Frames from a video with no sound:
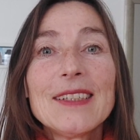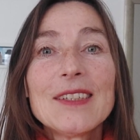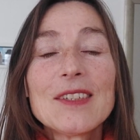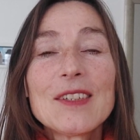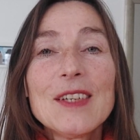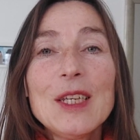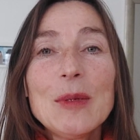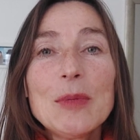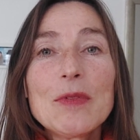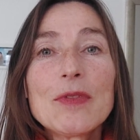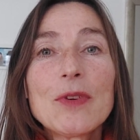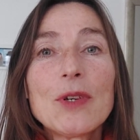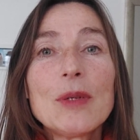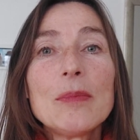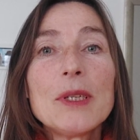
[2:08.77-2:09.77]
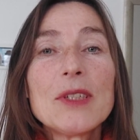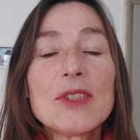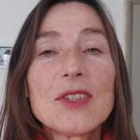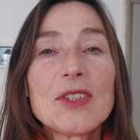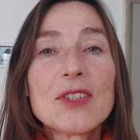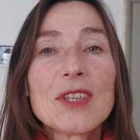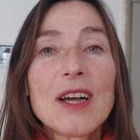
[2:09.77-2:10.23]
Dieses liebevoll mit
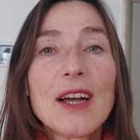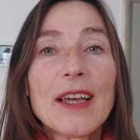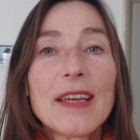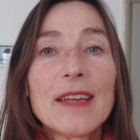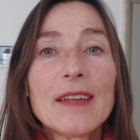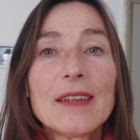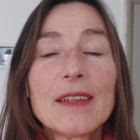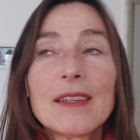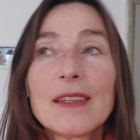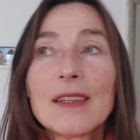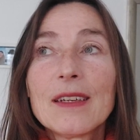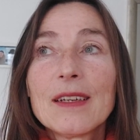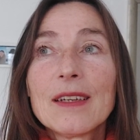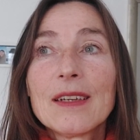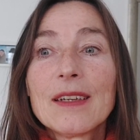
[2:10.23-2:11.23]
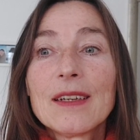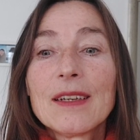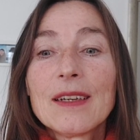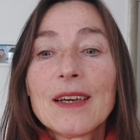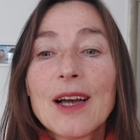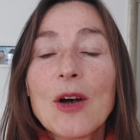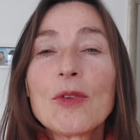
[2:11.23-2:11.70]
sich sein,
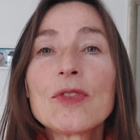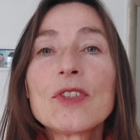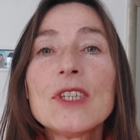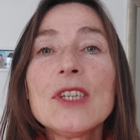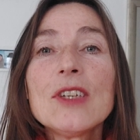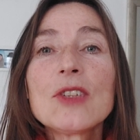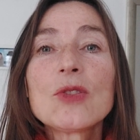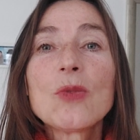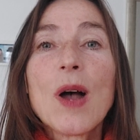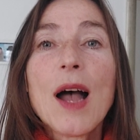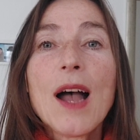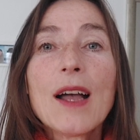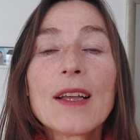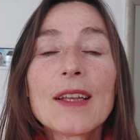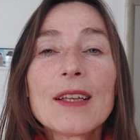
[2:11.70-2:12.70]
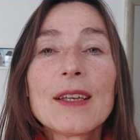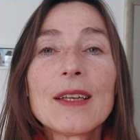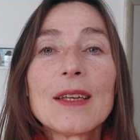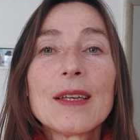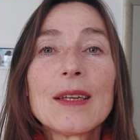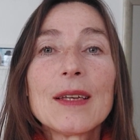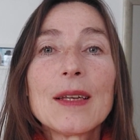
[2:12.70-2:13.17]
auf sich zu
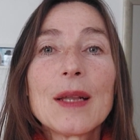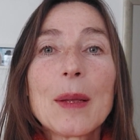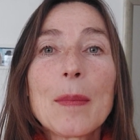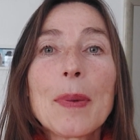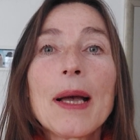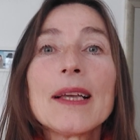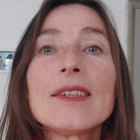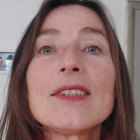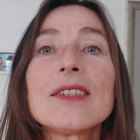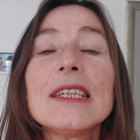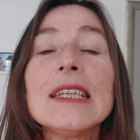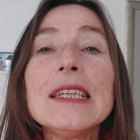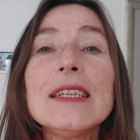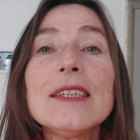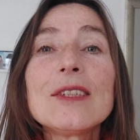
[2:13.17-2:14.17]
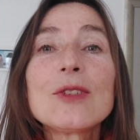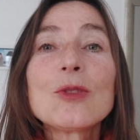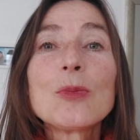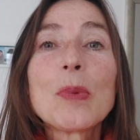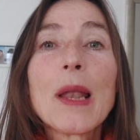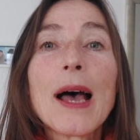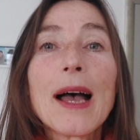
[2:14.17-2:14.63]
achten, bei sich
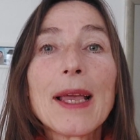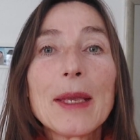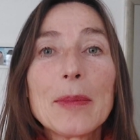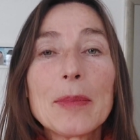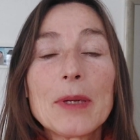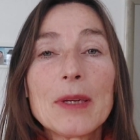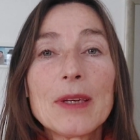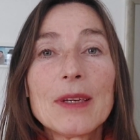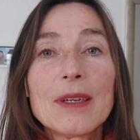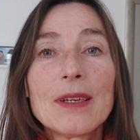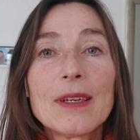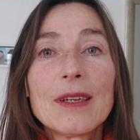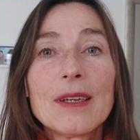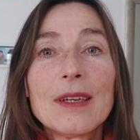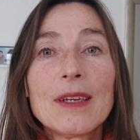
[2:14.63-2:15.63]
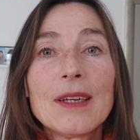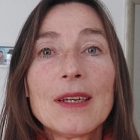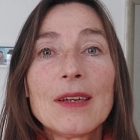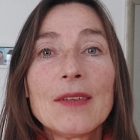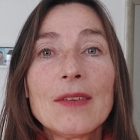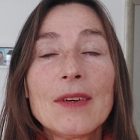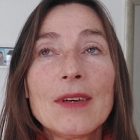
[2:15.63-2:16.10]
zu bleiben.
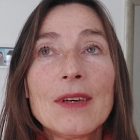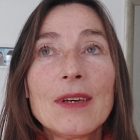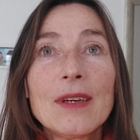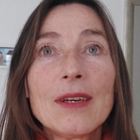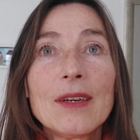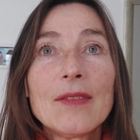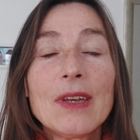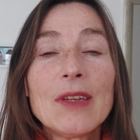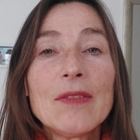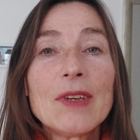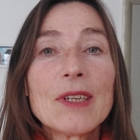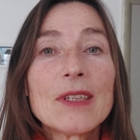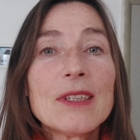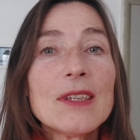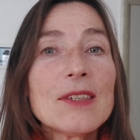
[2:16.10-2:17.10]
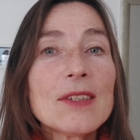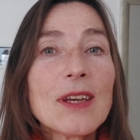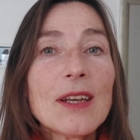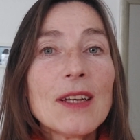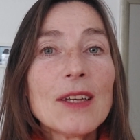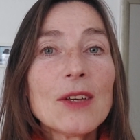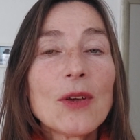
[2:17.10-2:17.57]
Wenn wir das
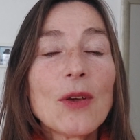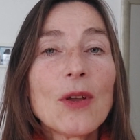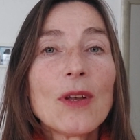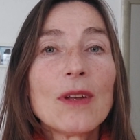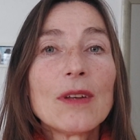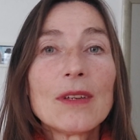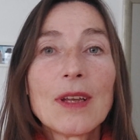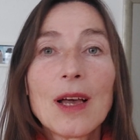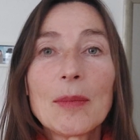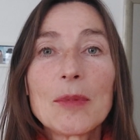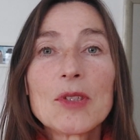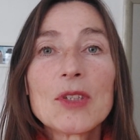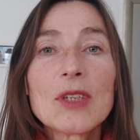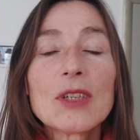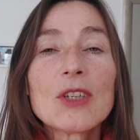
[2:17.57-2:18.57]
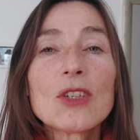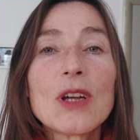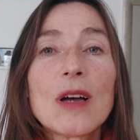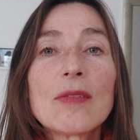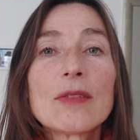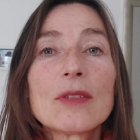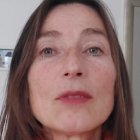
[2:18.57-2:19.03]
alle können, da haben wir es ja
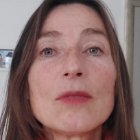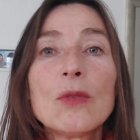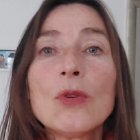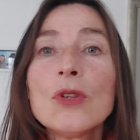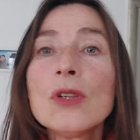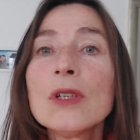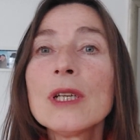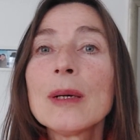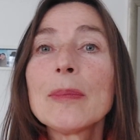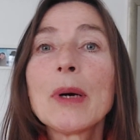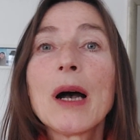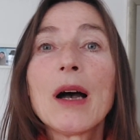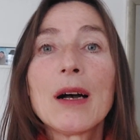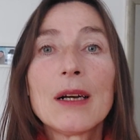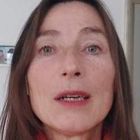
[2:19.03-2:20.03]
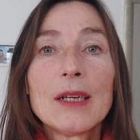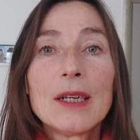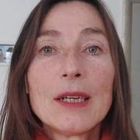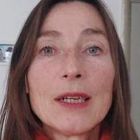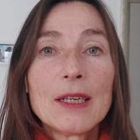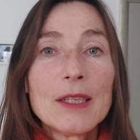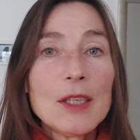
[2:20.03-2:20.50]
geschafft, wunderbar,
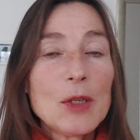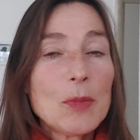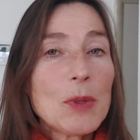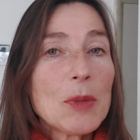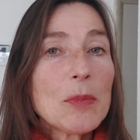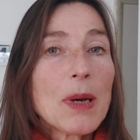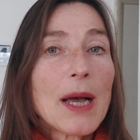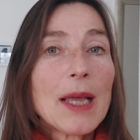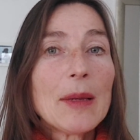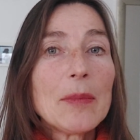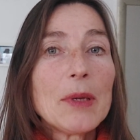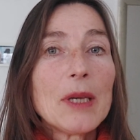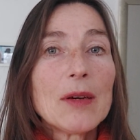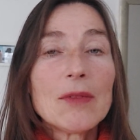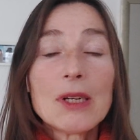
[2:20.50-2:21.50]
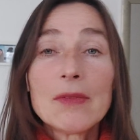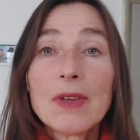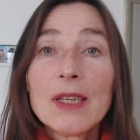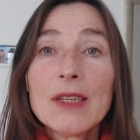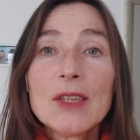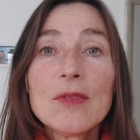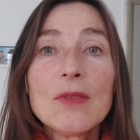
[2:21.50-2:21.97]
ich bin bei mir, weil
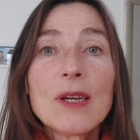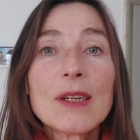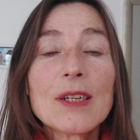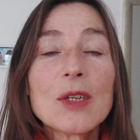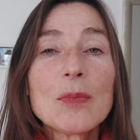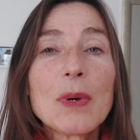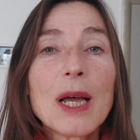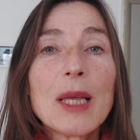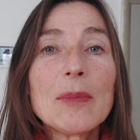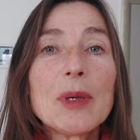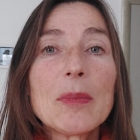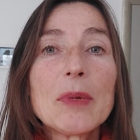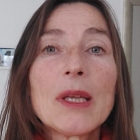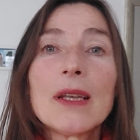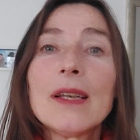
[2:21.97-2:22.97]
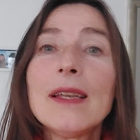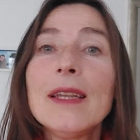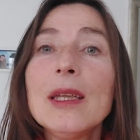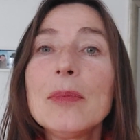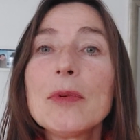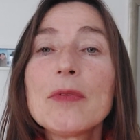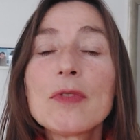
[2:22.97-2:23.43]
wenn ich wirklich bei mir bin,
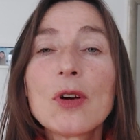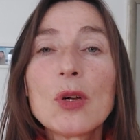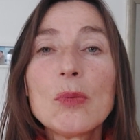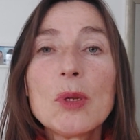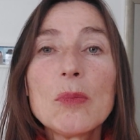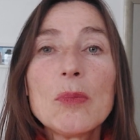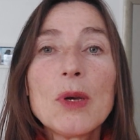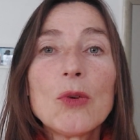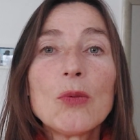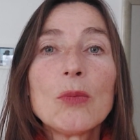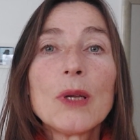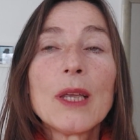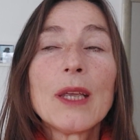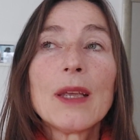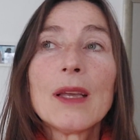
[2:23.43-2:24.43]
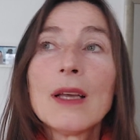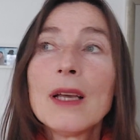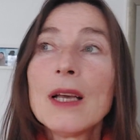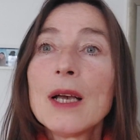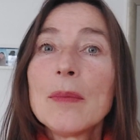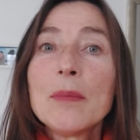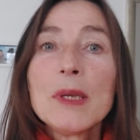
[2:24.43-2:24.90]
liebevoll mit mir umgehe,
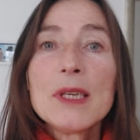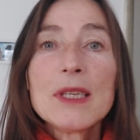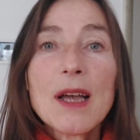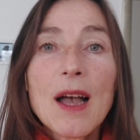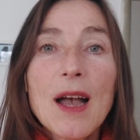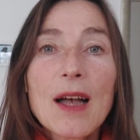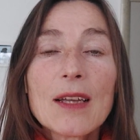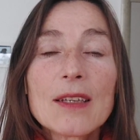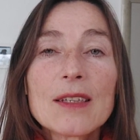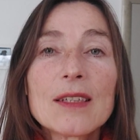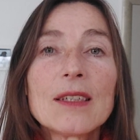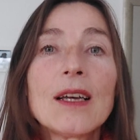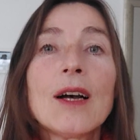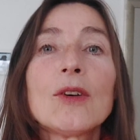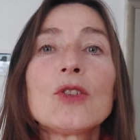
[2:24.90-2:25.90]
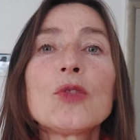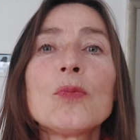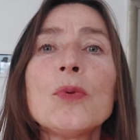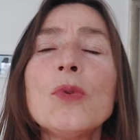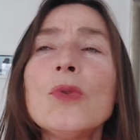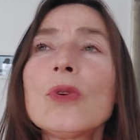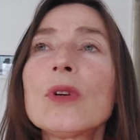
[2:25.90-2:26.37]
mich achte,
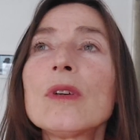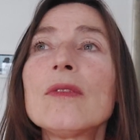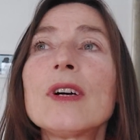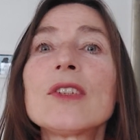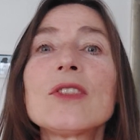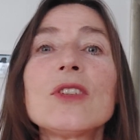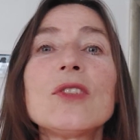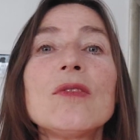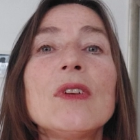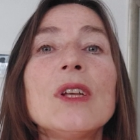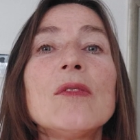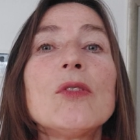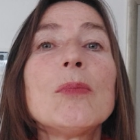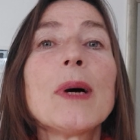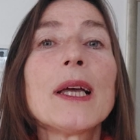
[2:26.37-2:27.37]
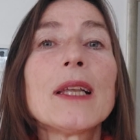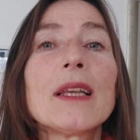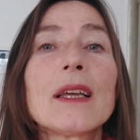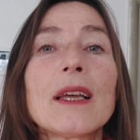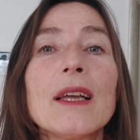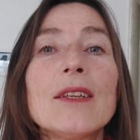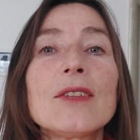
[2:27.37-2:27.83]
spüre, was ich will, wo meine
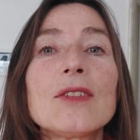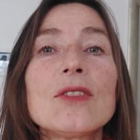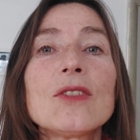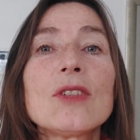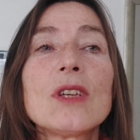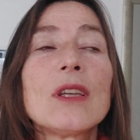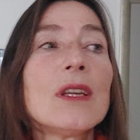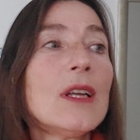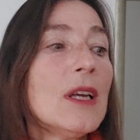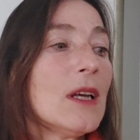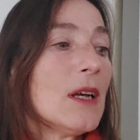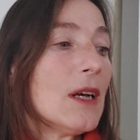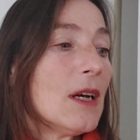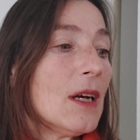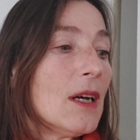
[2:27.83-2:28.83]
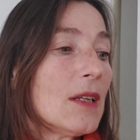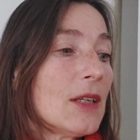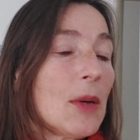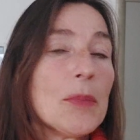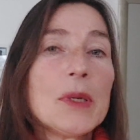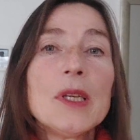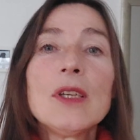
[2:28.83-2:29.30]
Grenzen sind,
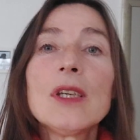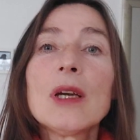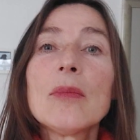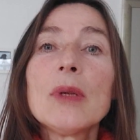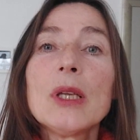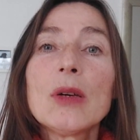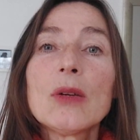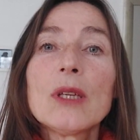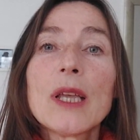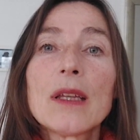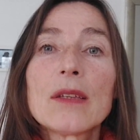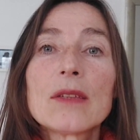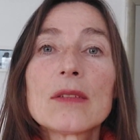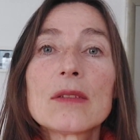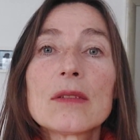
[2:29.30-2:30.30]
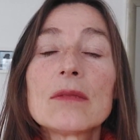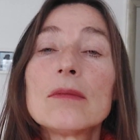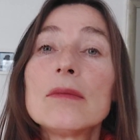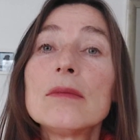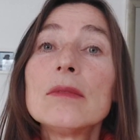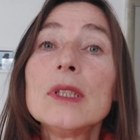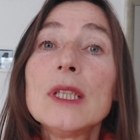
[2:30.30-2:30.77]
dann bin ich ja im Hier und Jetzt.
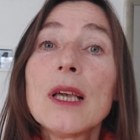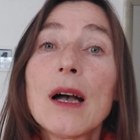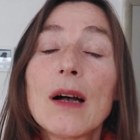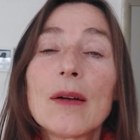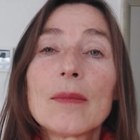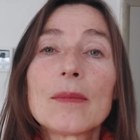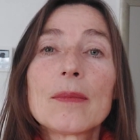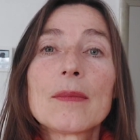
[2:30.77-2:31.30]
Ja.